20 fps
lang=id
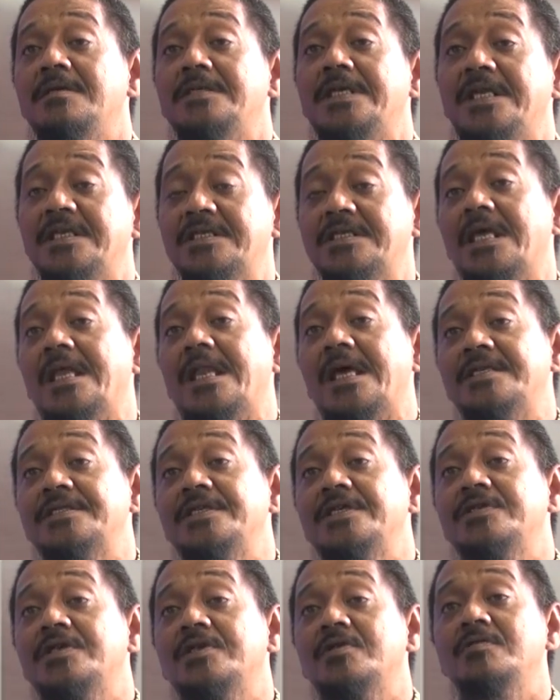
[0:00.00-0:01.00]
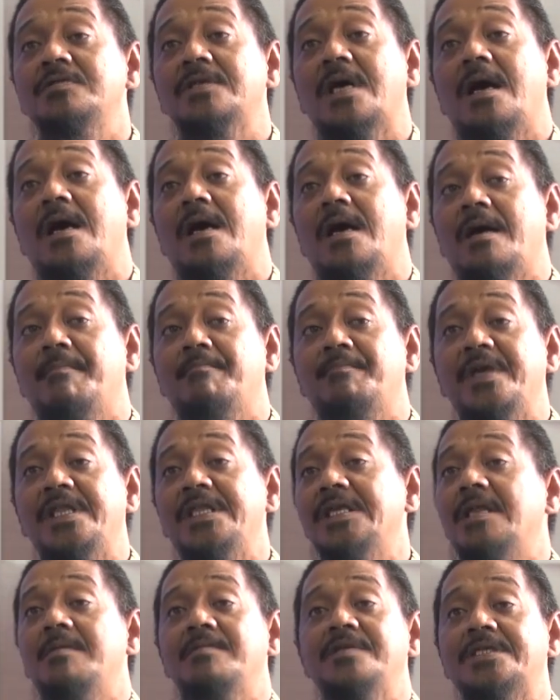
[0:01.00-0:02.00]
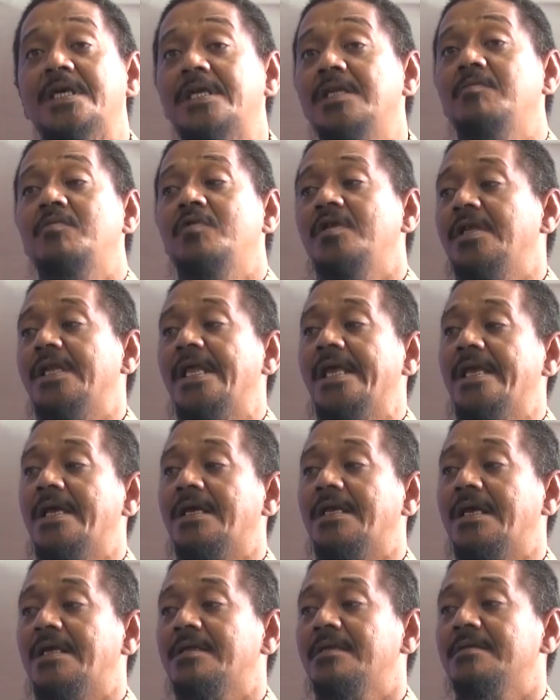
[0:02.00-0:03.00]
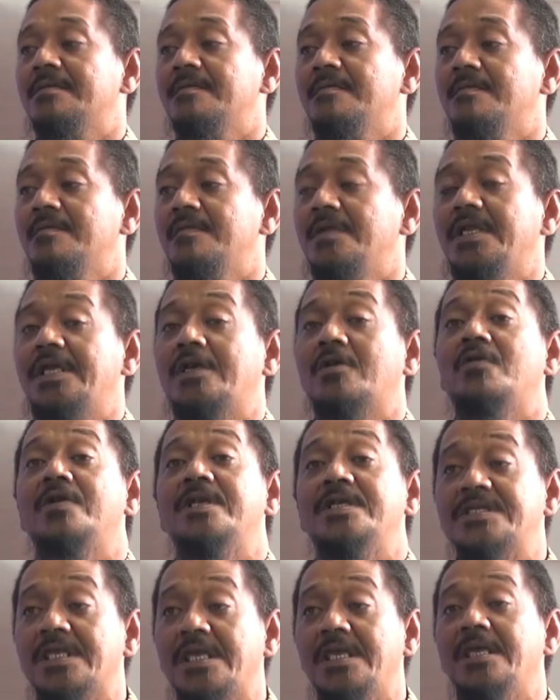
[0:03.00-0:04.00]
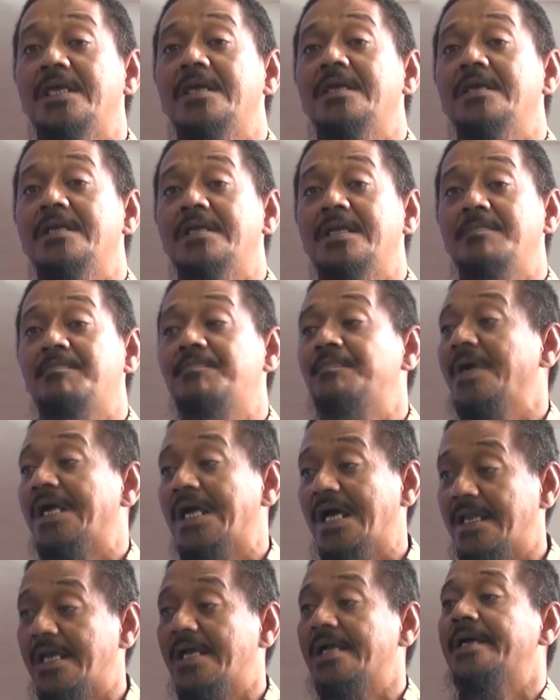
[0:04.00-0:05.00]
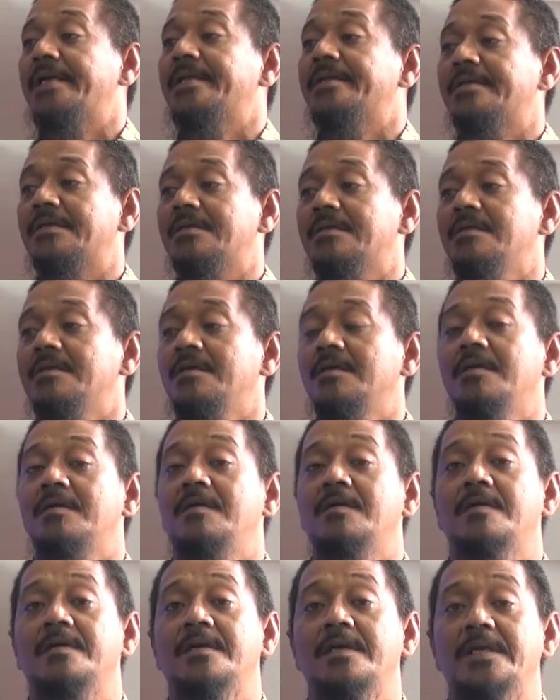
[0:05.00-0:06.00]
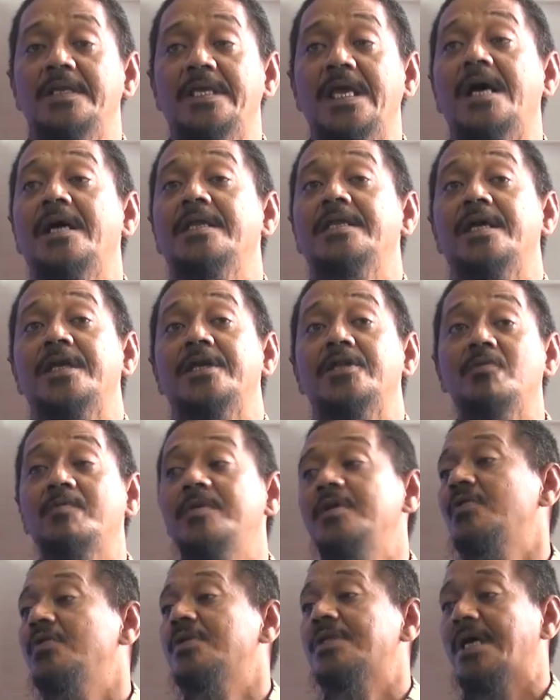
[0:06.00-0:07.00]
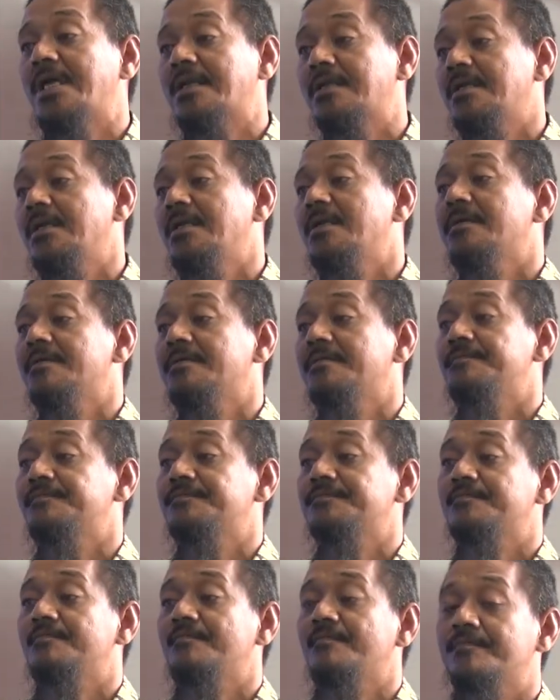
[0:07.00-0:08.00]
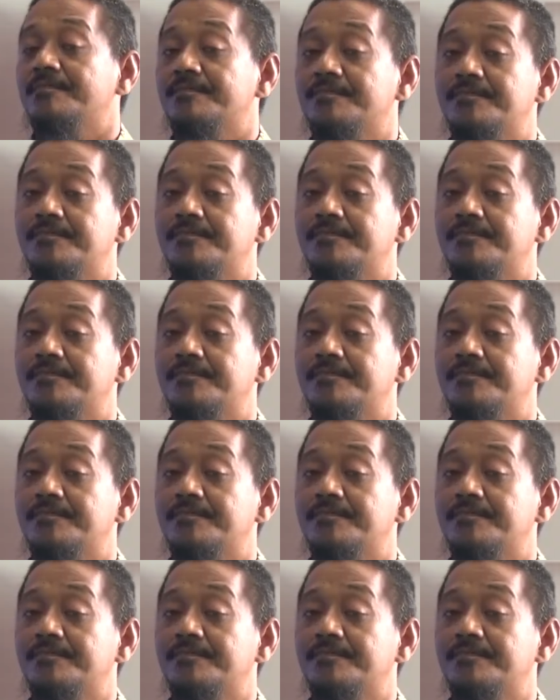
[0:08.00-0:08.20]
jenis telasis itu hampir tidak bisa dibudidayakan di hmm. kondisi di pekarangan. Dia hanya hidup di hutan. Di gitu. hutan.